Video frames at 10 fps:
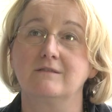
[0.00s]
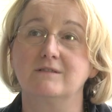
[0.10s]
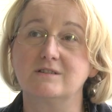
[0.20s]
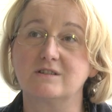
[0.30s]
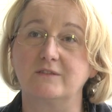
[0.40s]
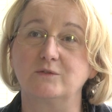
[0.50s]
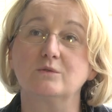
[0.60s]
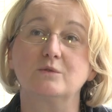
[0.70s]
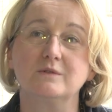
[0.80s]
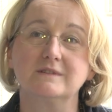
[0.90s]
Wissenschaft
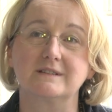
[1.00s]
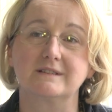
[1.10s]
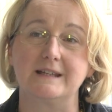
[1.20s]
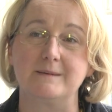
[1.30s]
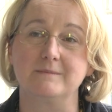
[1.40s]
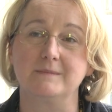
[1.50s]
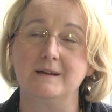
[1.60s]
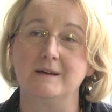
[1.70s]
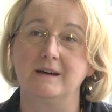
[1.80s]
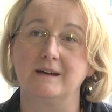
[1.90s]
und Kunst leben
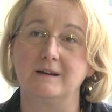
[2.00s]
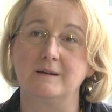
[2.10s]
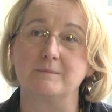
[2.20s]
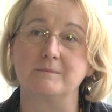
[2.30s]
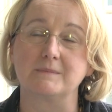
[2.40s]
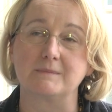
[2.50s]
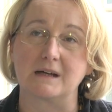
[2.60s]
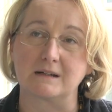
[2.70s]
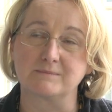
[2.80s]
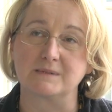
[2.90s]
äh,
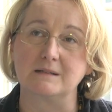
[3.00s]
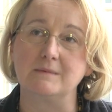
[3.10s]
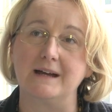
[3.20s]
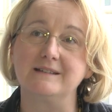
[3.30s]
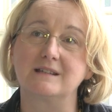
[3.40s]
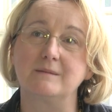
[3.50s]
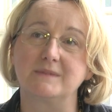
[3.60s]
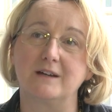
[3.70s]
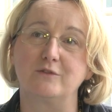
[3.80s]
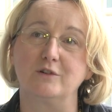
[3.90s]
gemeinsam
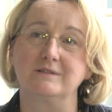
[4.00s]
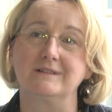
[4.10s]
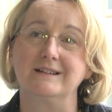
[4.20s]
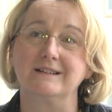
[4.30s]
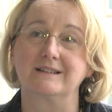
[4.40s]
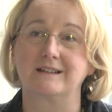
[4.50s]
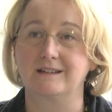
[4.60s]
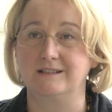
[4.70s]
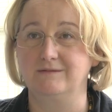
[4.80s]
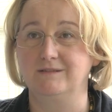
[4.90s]
davon,
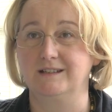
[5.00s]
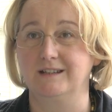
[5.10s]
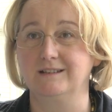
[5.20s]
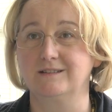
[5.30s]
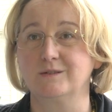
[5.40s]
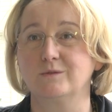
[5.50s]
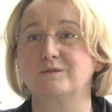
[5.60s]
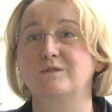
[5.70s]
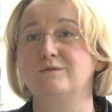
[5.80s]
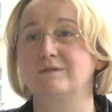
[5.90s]
Kreativität
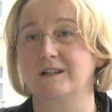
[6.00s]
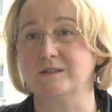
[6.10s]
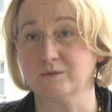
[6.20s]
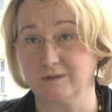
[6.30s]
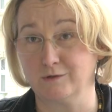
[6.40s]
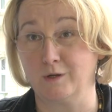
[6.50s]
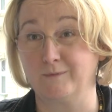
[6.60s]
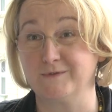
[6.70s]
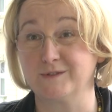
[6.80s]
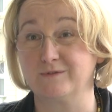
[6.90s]
und Klugheit in unseren
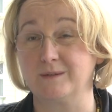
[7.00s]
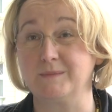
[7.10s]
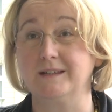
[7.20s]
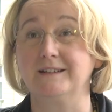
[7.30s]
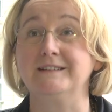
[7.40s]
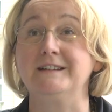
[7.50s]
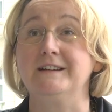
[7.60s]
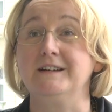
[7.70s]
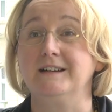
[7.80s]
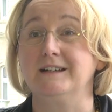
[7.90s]
Köpfen zu vermehren.
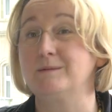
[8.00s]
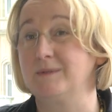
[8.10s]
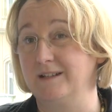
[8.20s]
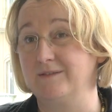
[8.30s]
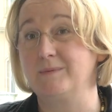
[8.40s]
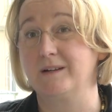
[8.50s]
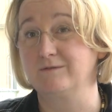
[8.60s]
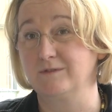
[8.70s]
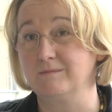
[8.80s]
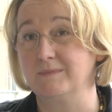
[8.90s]
In einem Land wie
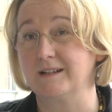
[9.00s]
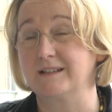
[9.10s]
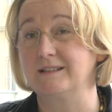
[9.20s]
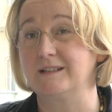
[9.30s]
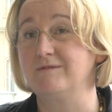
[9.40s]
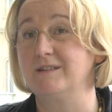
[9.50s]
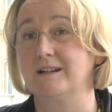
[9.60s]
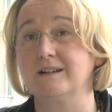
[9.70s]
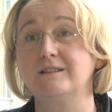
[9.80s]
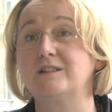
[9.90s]
Baden-Württemberg, in dem
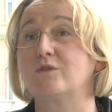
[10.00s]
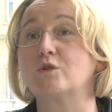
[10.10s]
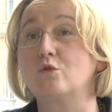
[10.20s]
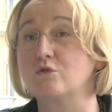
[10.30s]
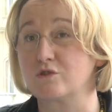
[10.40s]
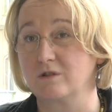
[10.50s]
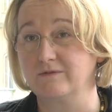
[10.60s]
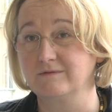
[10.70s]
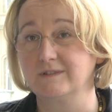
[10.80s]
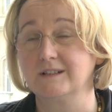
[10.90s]
wir nicht von
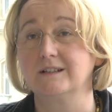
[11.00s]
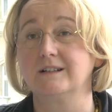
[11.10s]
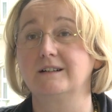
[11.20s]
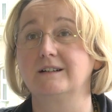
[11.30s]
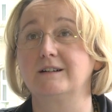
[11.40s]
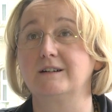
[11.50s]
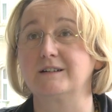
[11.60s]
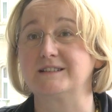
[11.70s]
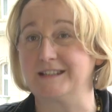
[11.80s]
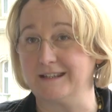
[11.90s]
Rohstoffen
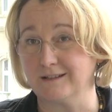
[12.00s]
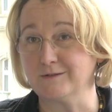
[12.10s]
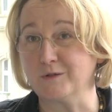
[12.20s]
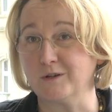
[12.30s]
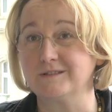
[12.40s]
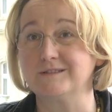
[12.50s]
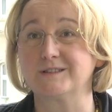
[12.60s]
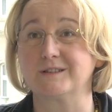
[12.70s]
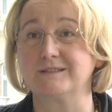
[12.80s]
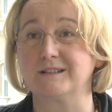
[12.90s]
äh, zehren können,
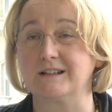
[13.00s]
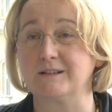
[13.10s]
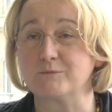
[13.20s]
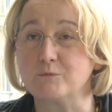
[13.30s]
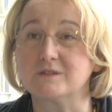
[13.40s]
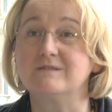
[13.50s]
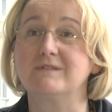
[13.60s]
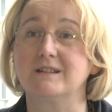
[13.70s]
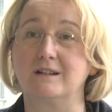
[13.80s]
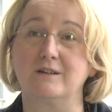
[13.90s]
sondern äh, müssen
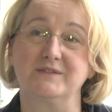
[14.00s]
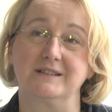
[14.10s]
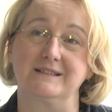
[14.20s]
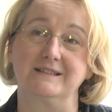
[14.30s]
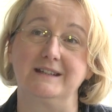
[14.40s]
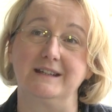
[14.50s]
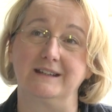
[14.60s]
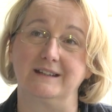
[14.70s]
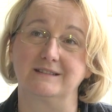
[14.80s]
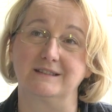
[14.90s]
wir darauf setzen,
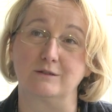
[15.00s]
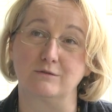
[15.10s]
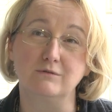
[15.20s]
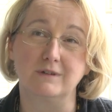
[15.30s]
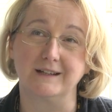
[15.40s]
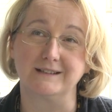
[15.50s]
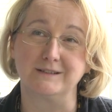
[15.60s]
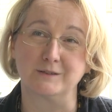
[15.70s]
dass die Klugheit in